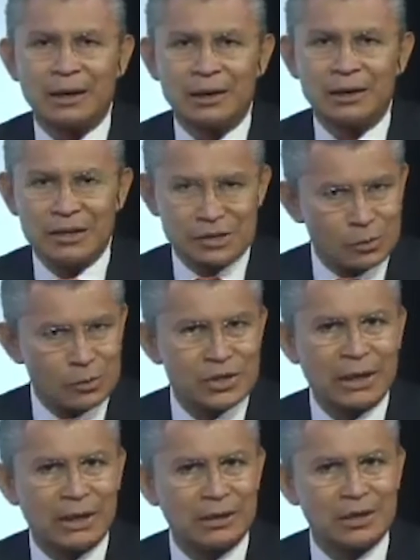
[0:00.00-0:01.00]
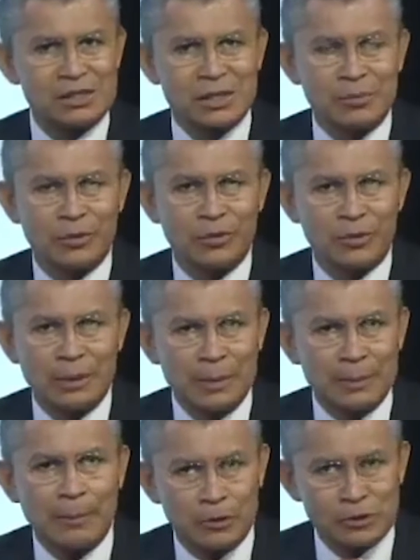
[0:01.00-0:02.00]
y escuchar el testimonio de viva
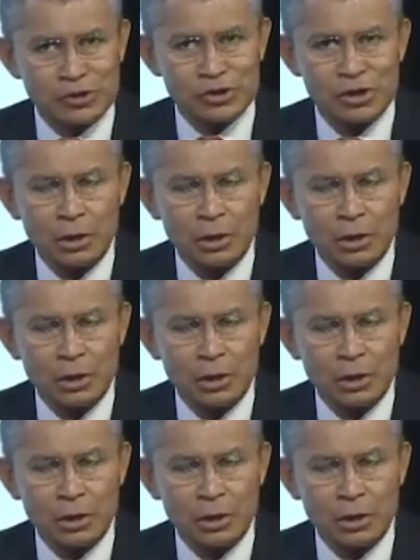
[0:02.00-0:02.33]
voz,